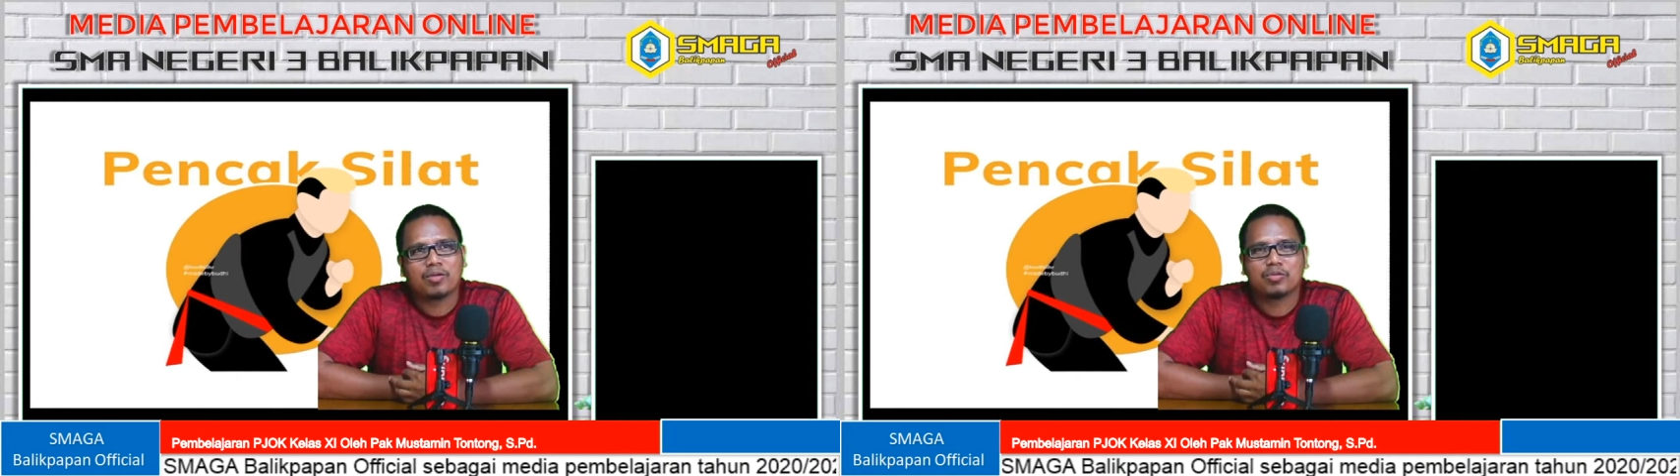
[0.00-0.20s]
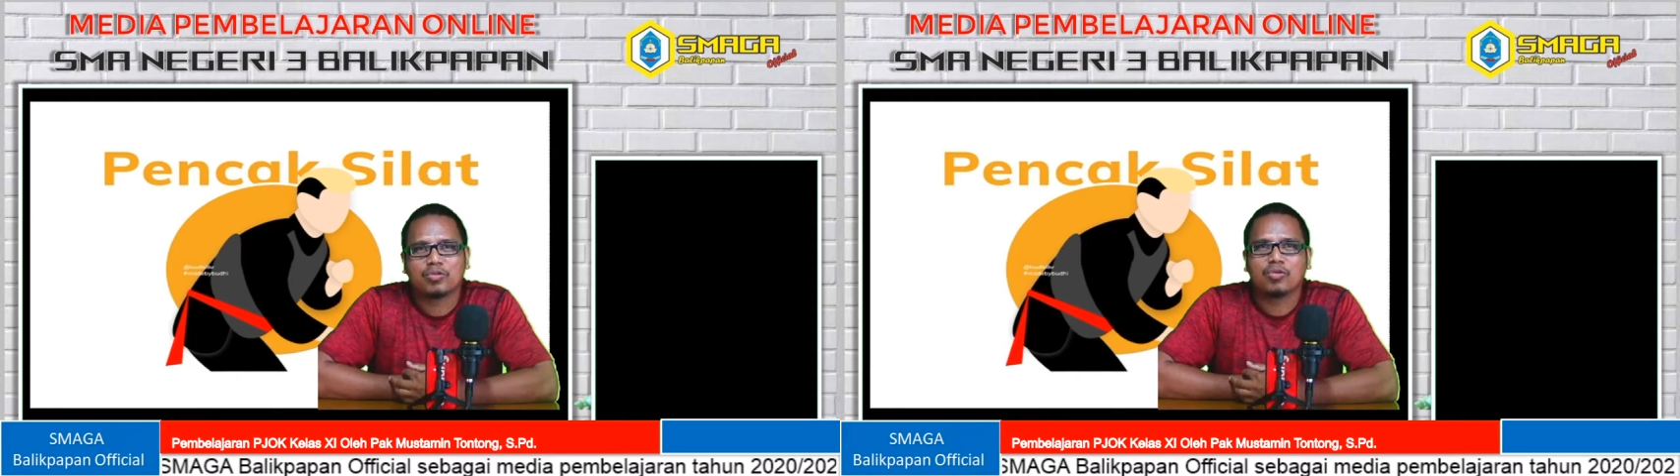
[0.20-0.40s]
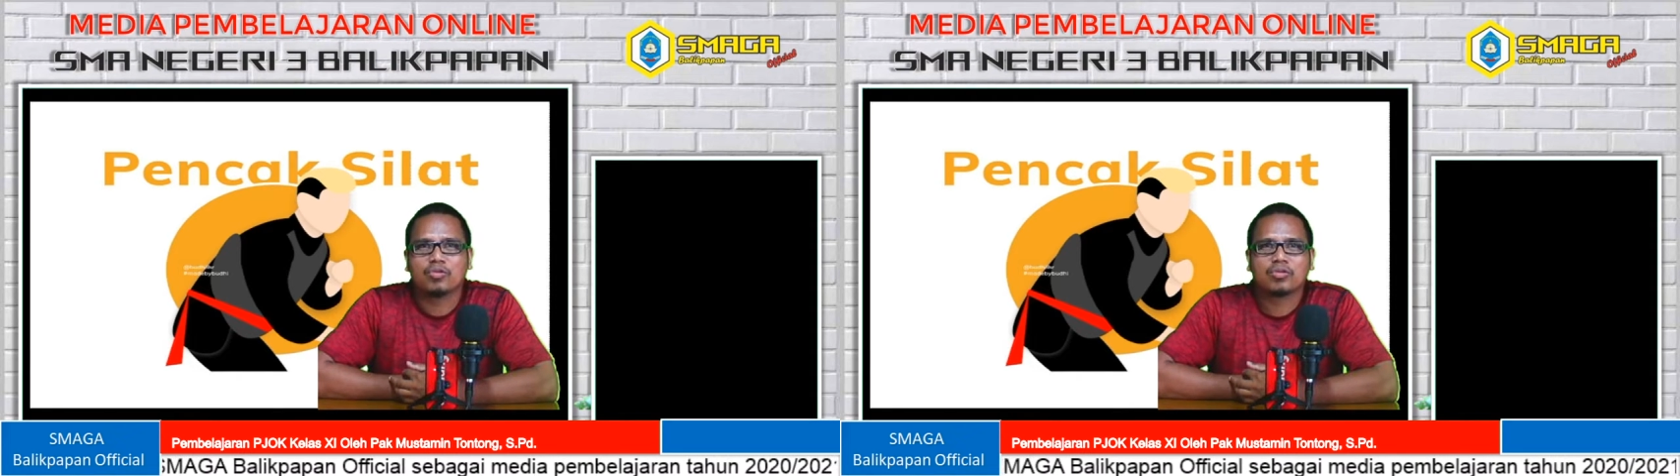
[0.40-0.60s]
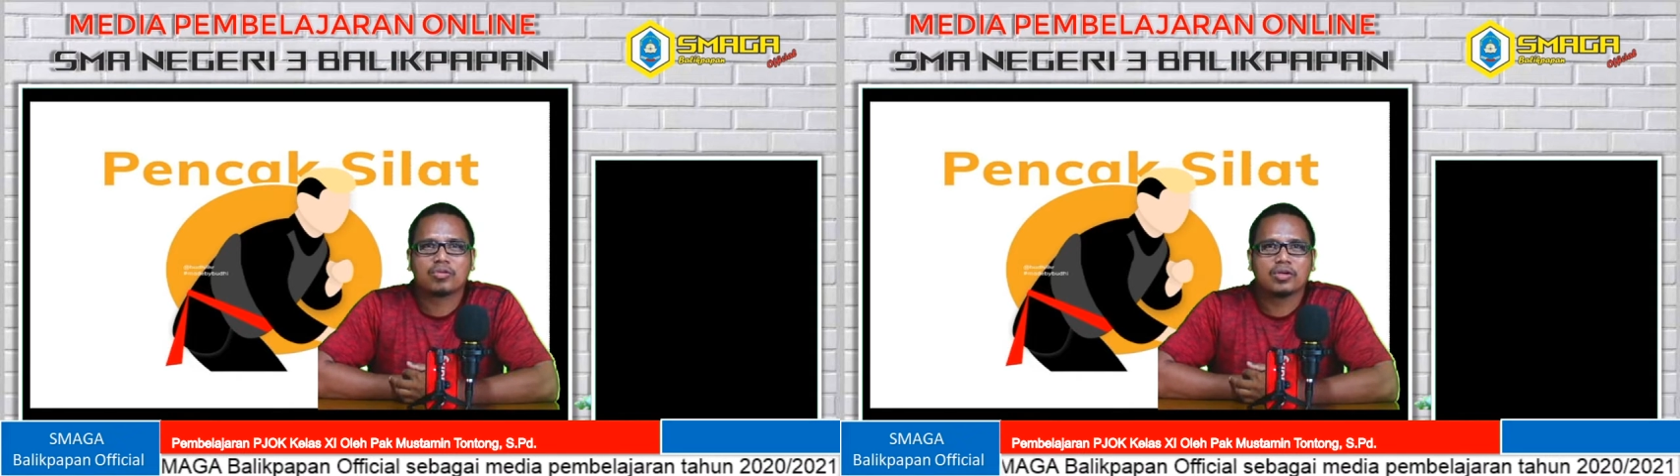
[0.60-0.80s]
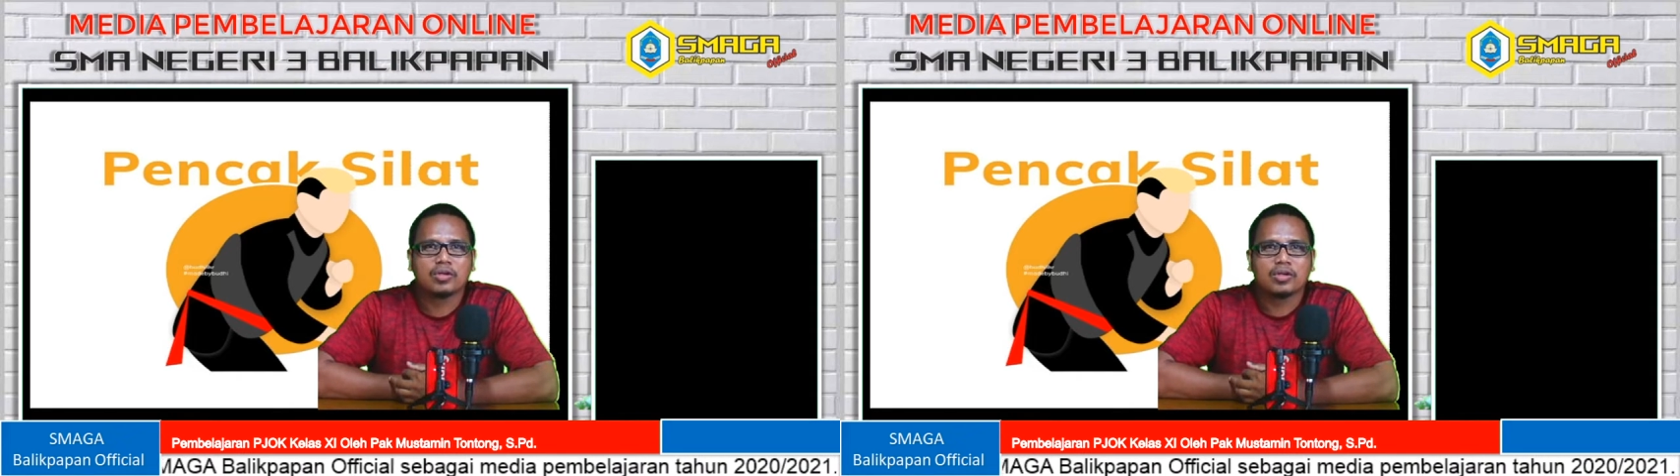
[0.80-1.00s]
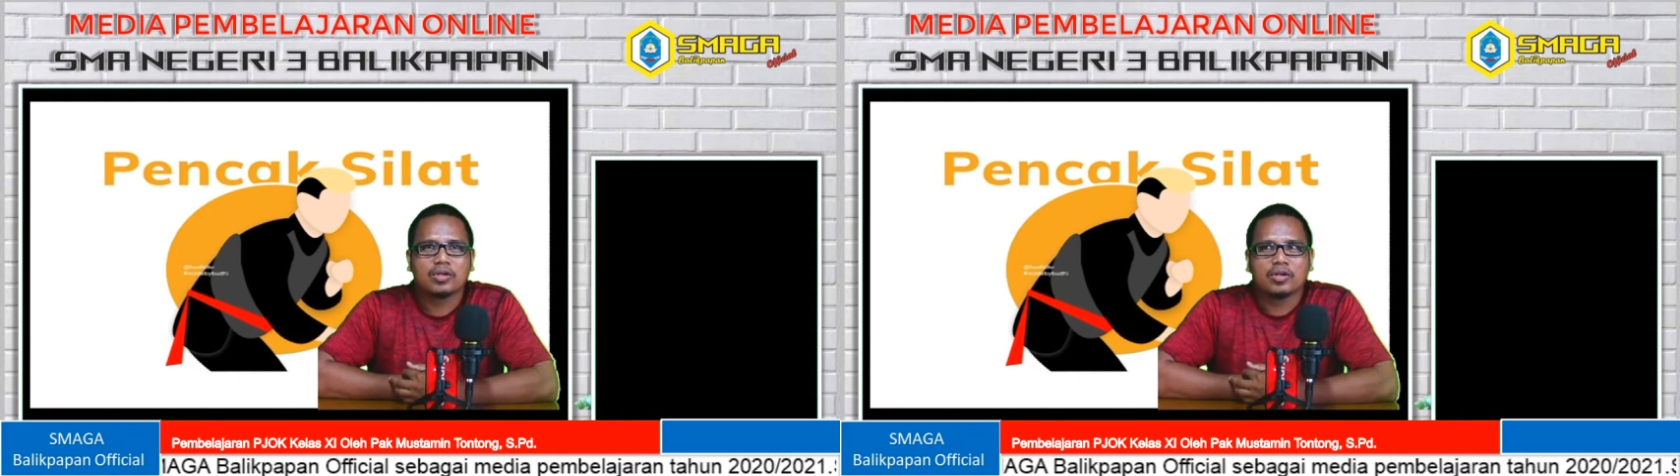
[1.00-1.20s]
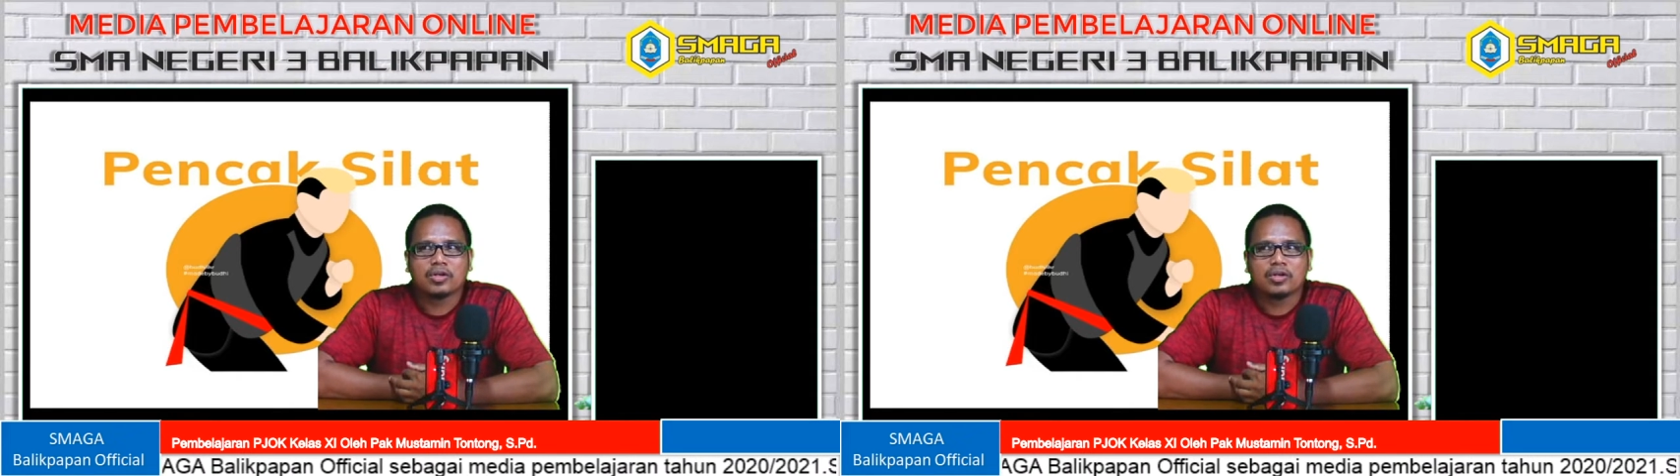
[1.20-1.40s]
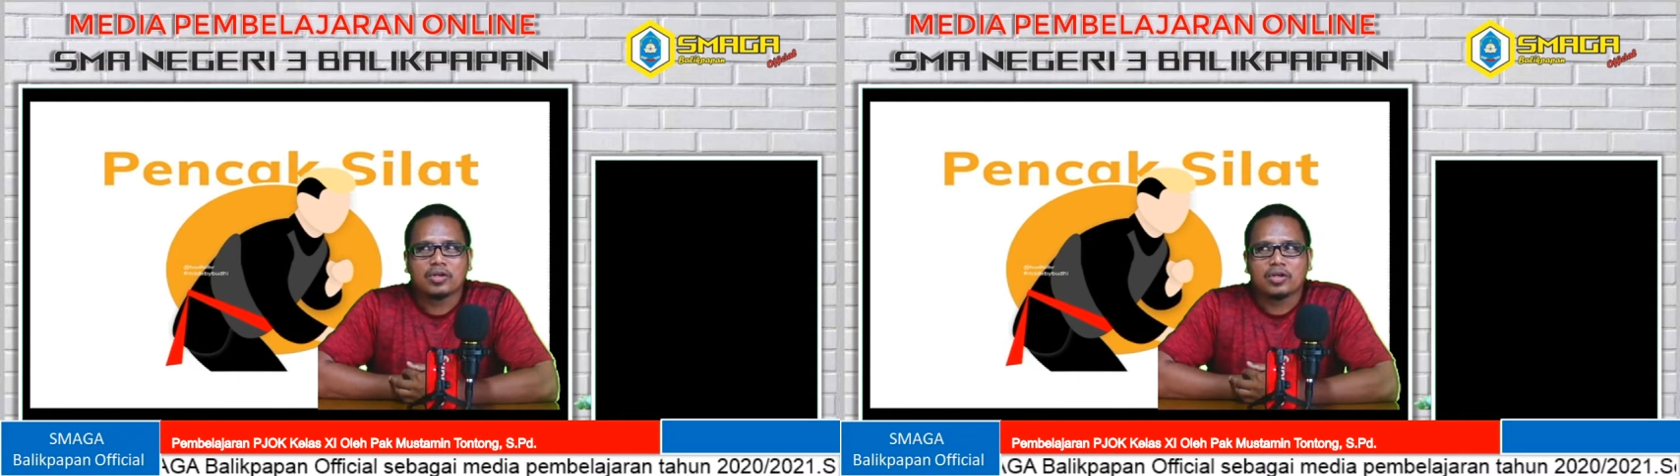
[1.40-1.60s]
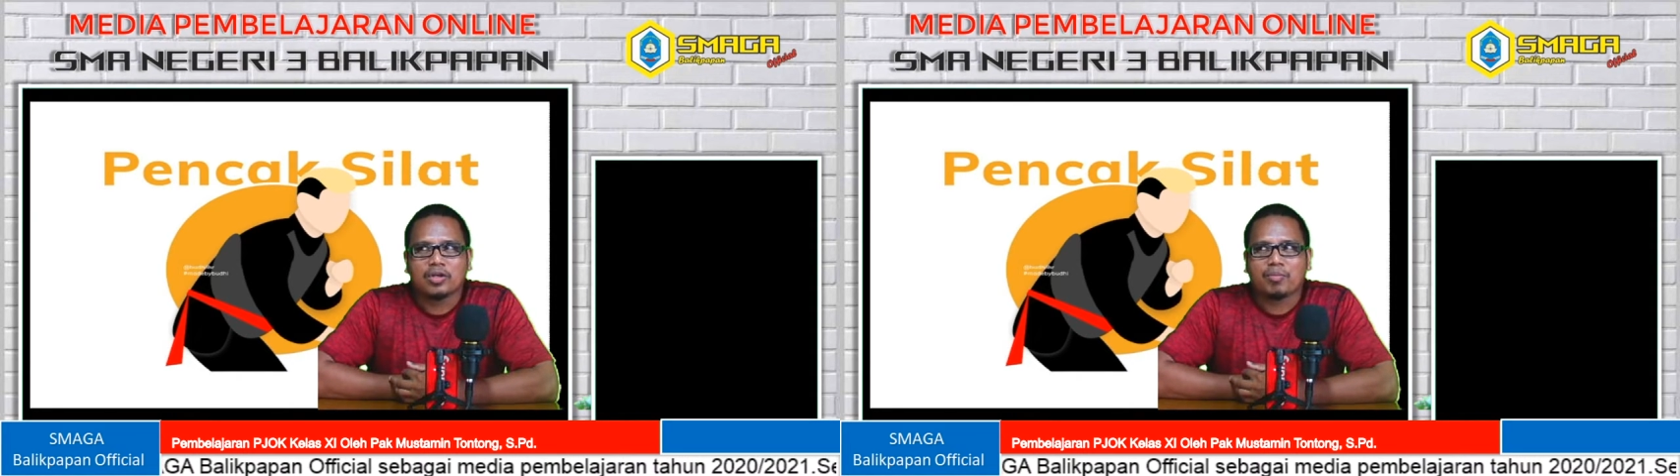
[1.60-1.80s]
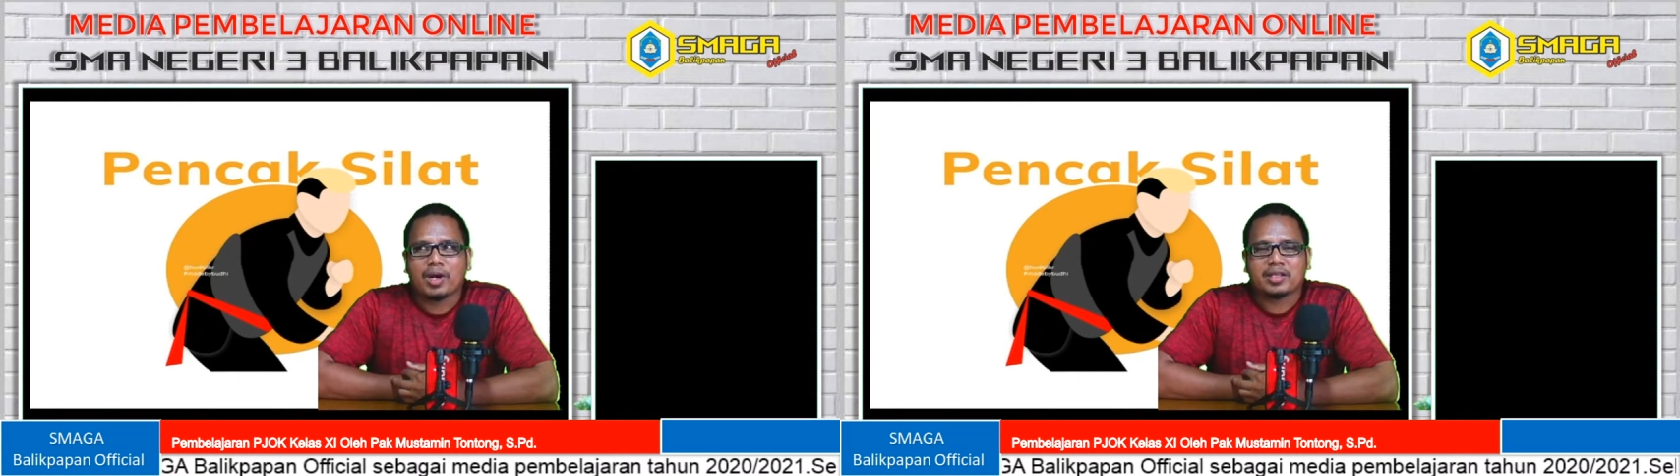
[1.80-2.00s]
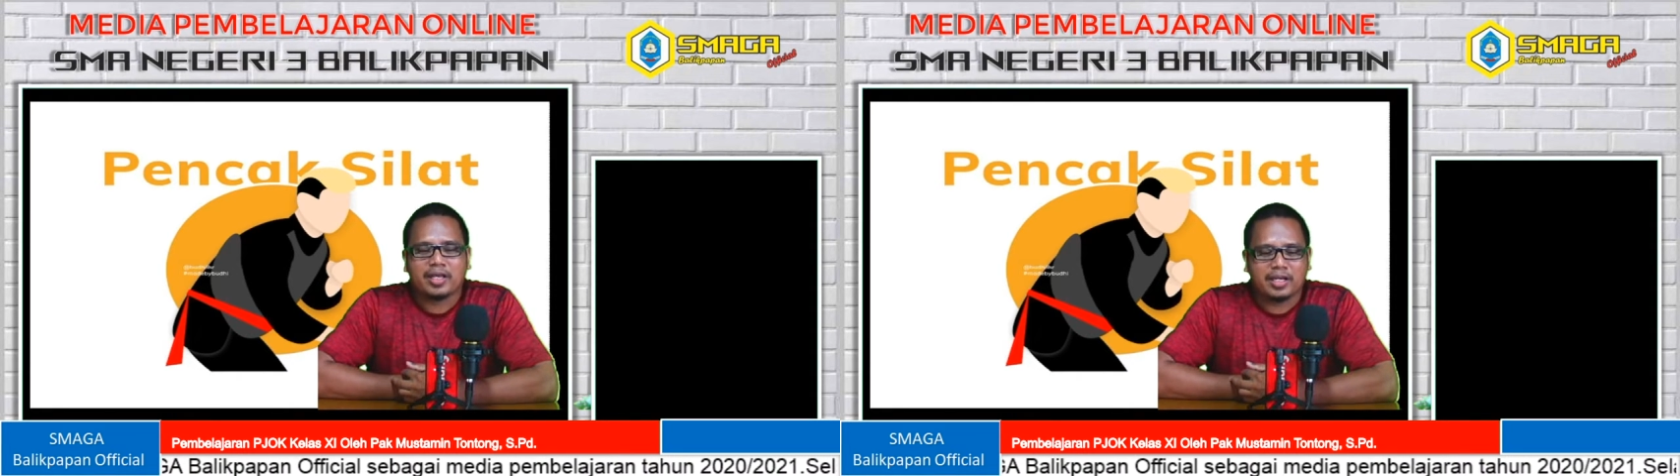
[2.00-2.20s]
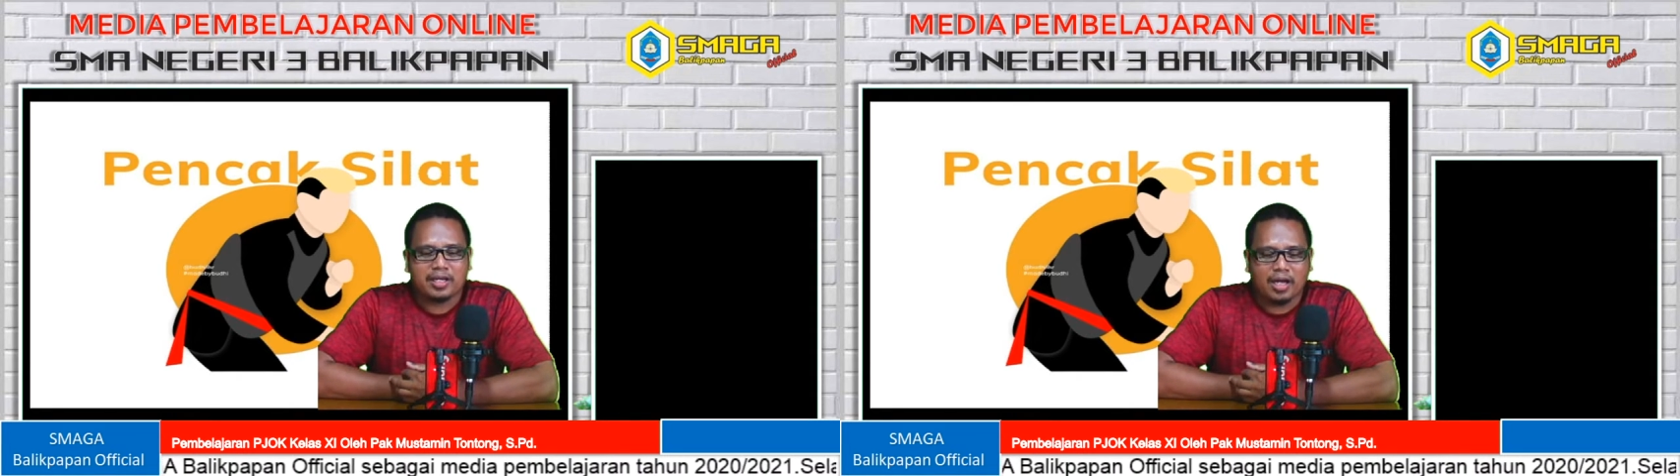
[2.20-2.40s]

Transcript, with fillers: untuk materi